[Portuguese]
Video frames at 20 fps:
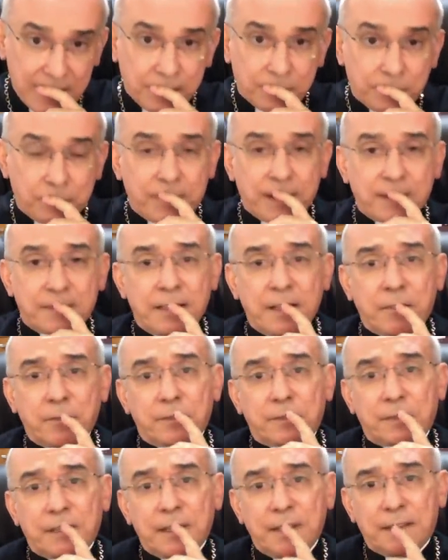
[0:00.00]
no
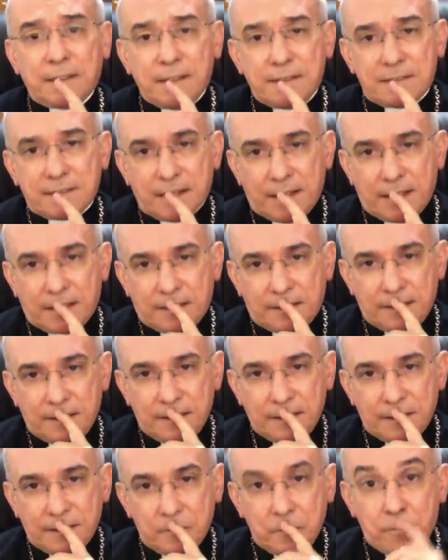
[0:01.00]
versículo 37,
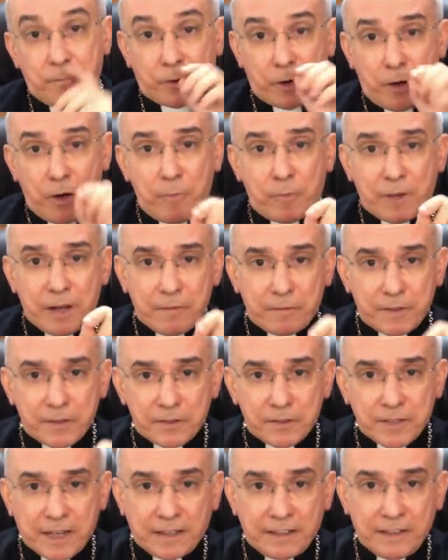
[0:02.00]
o próprio
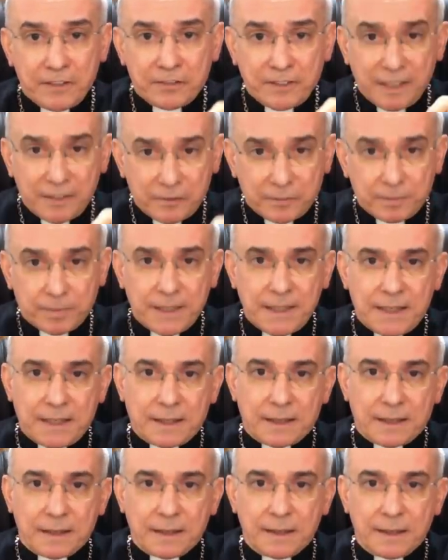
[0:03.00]
evangelista
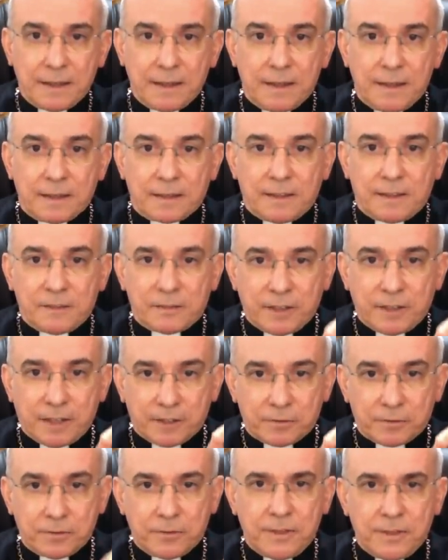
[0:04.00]
explica que
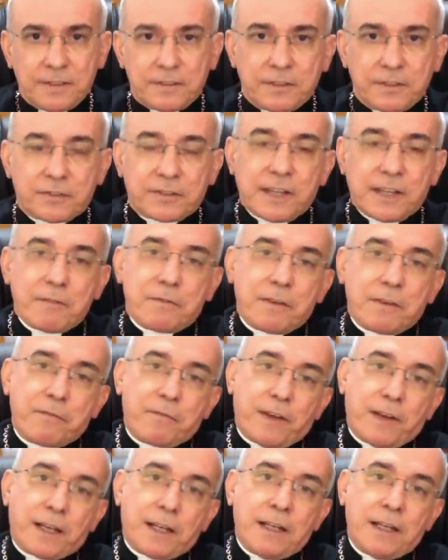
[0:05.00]
Jesus estava
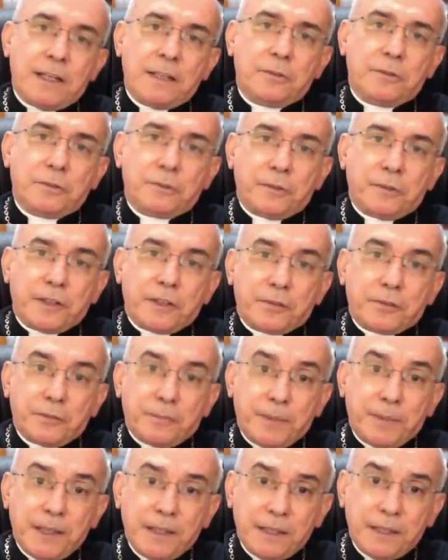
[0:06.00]
falando do
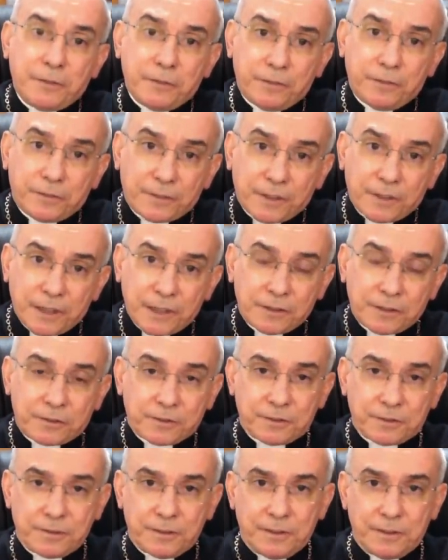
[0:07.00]
Espírito Santo,